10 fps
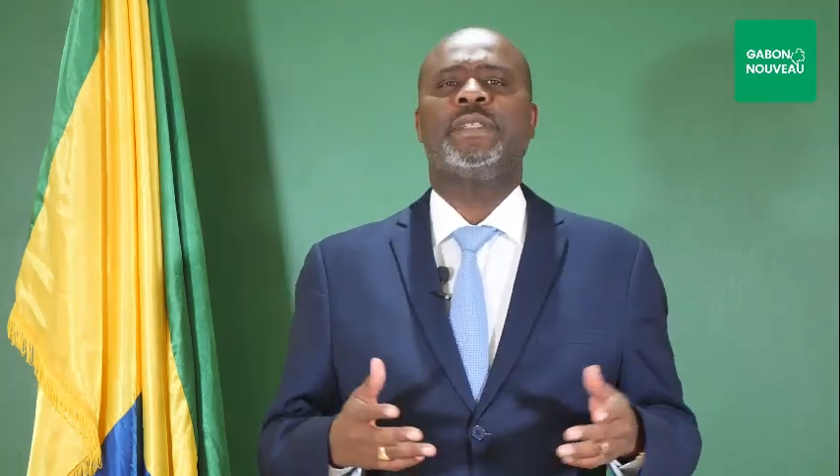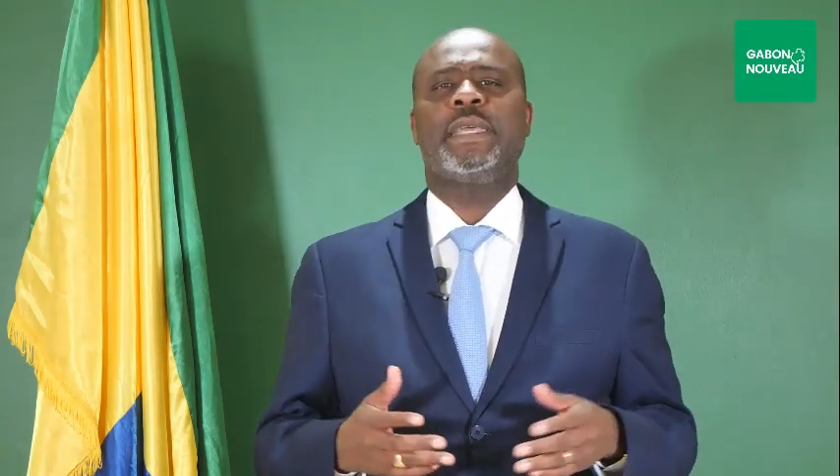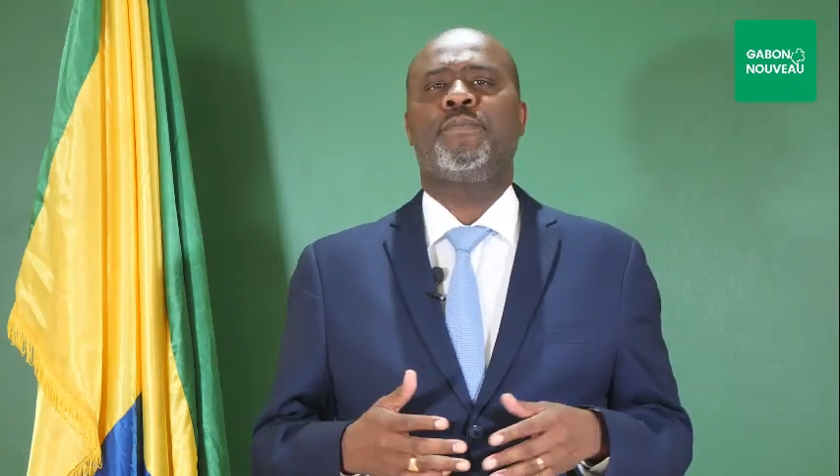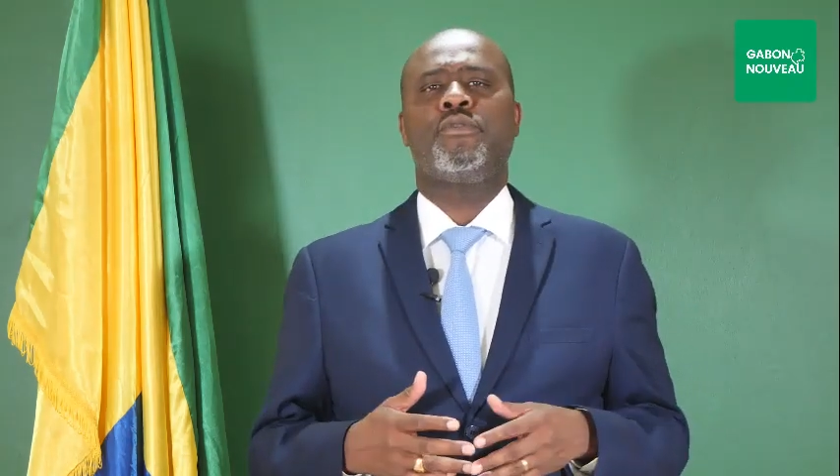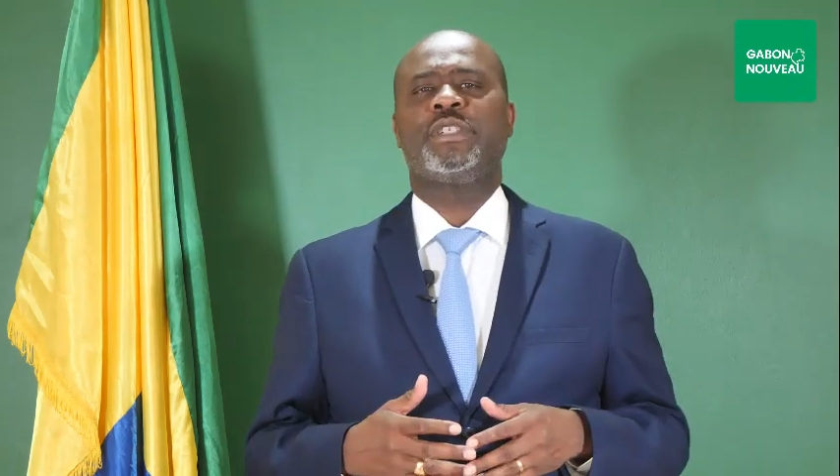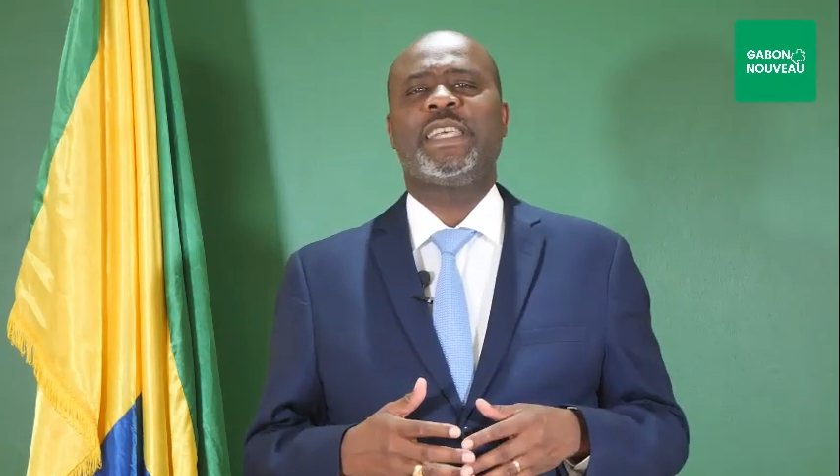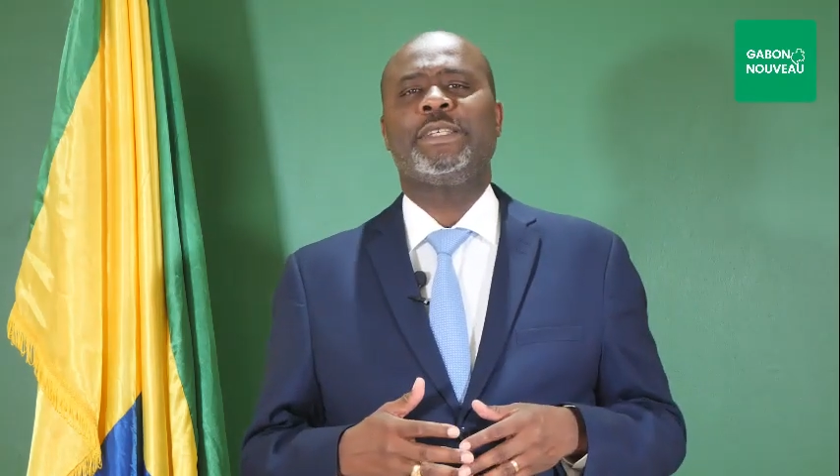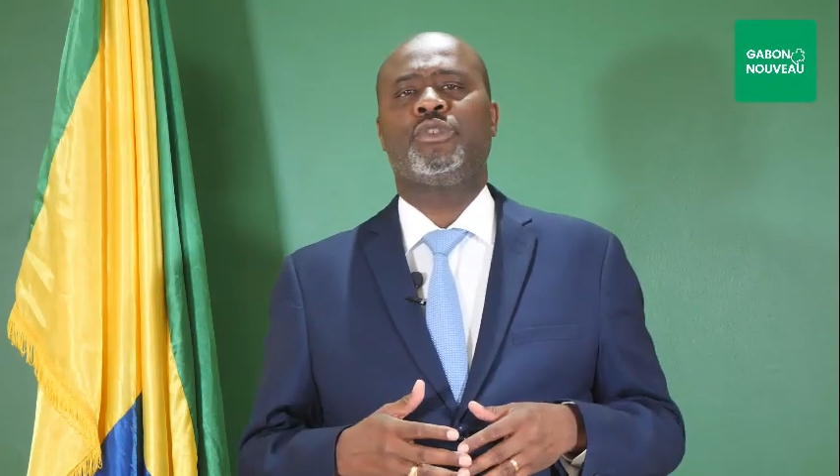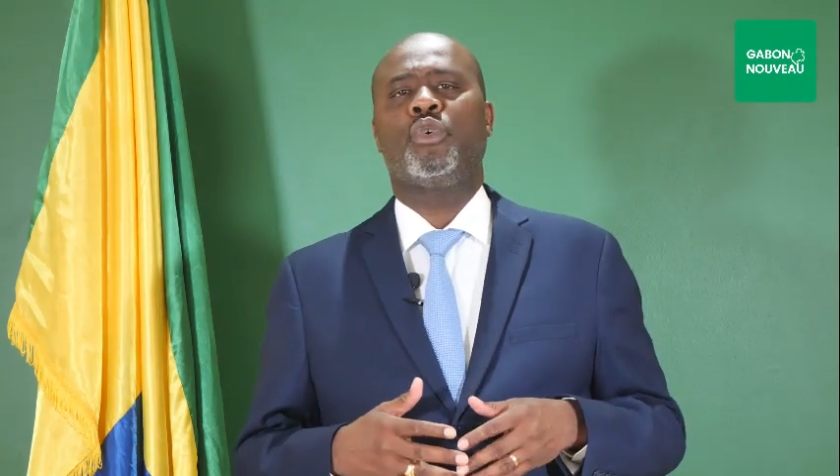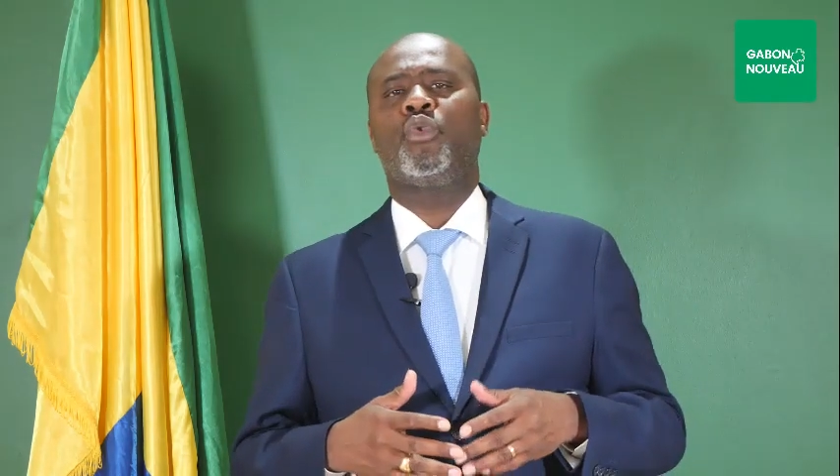ces
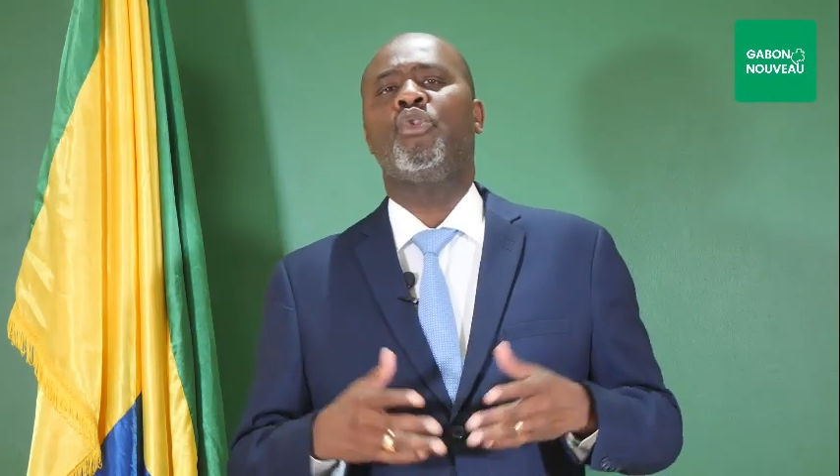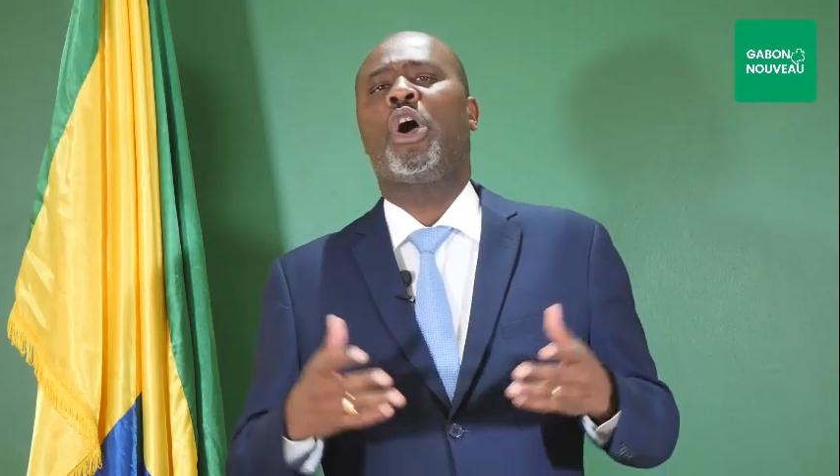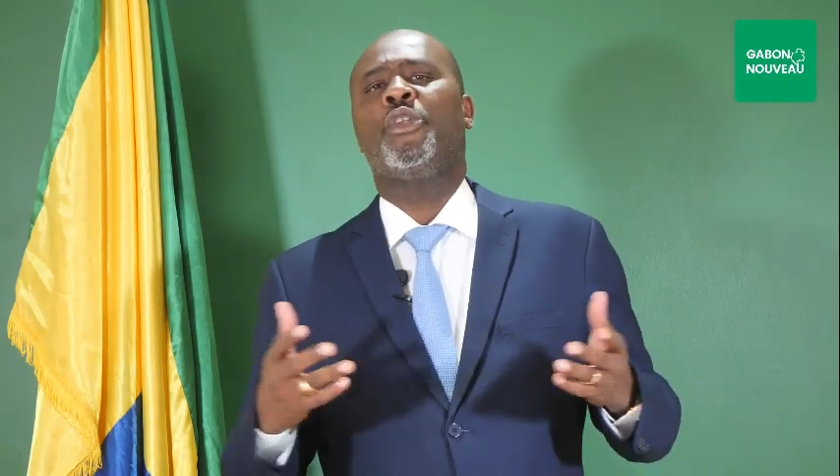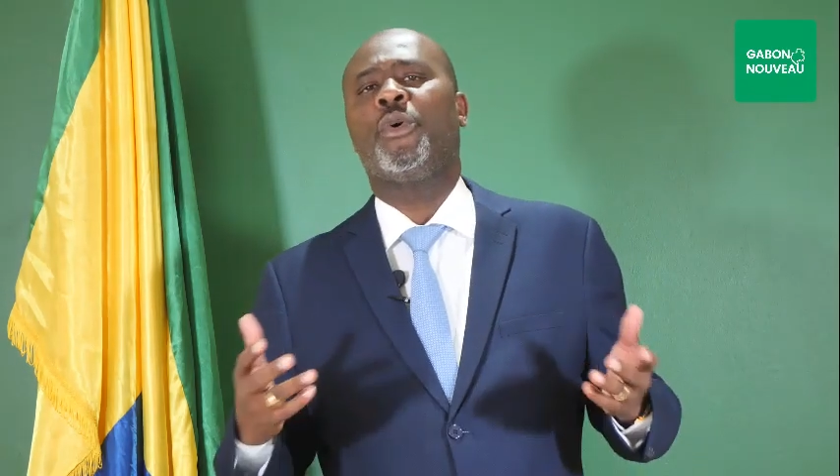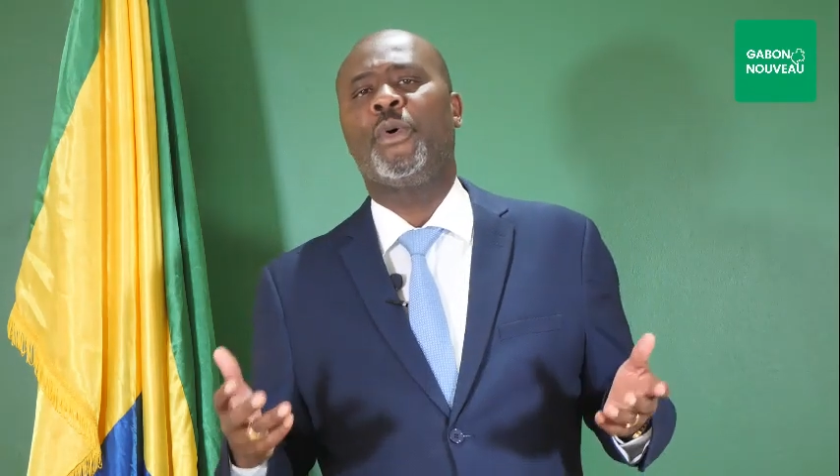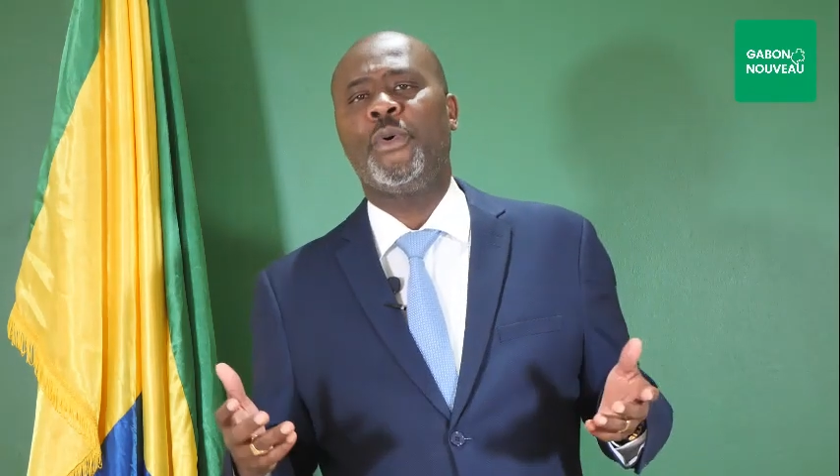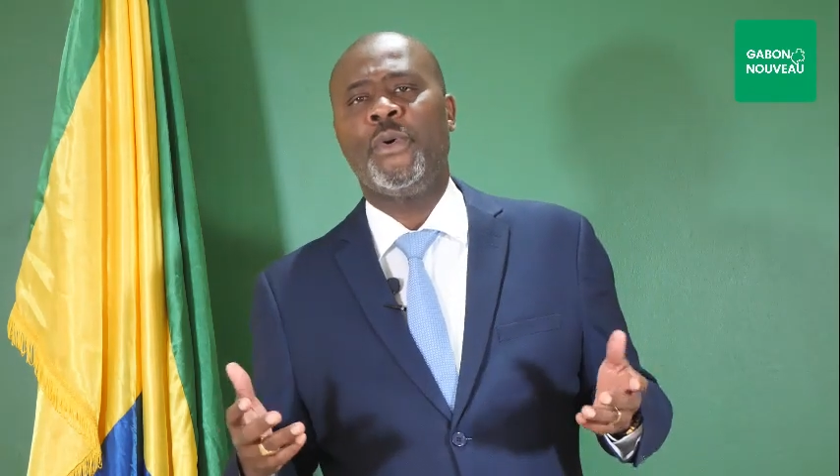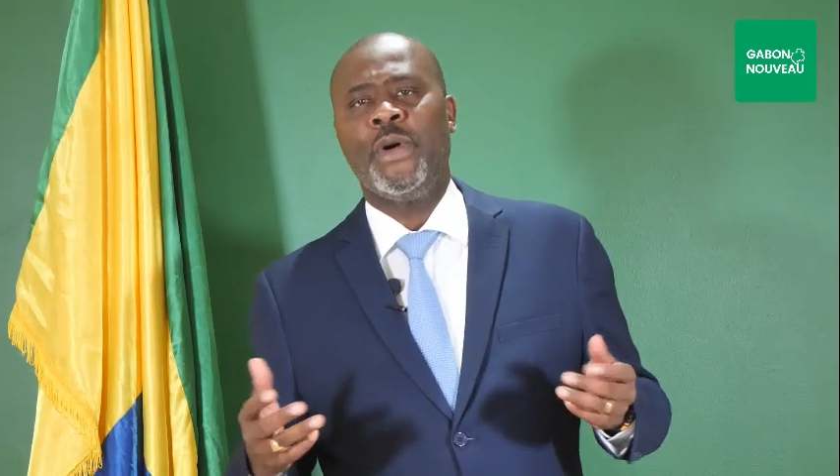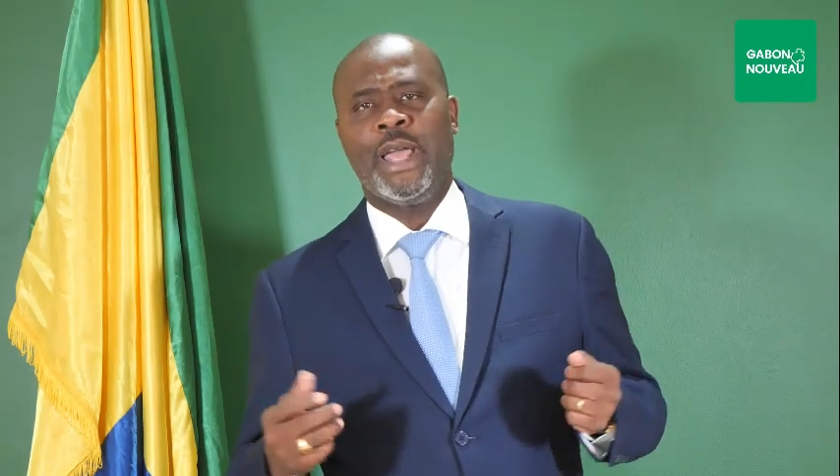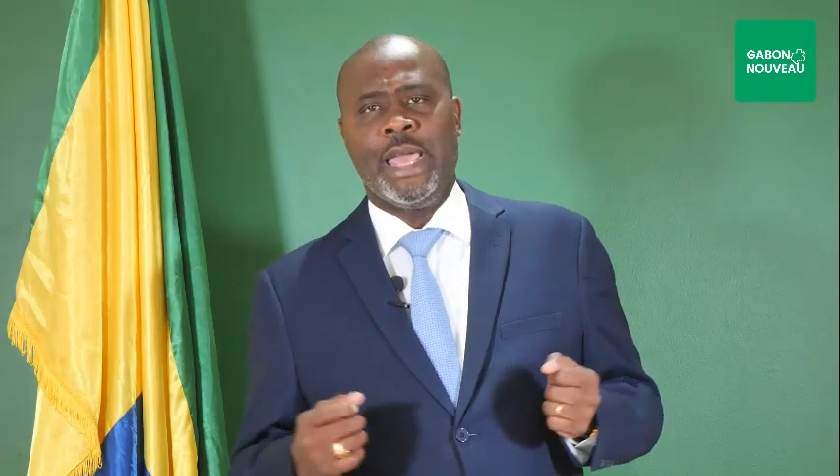projets se
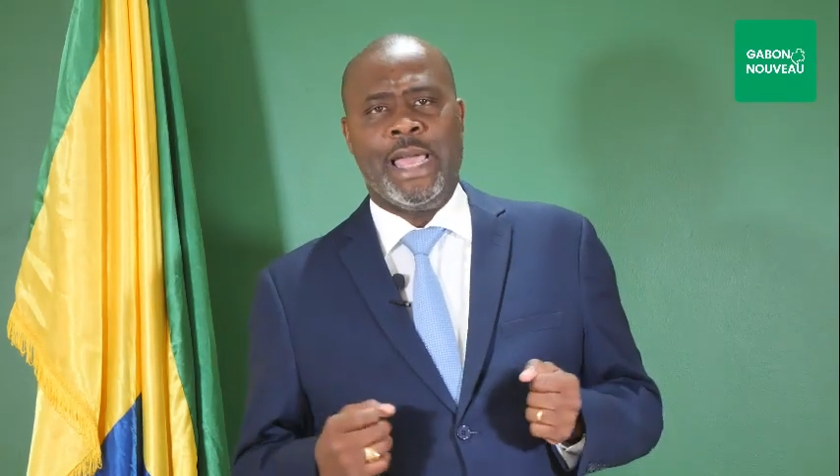couronneront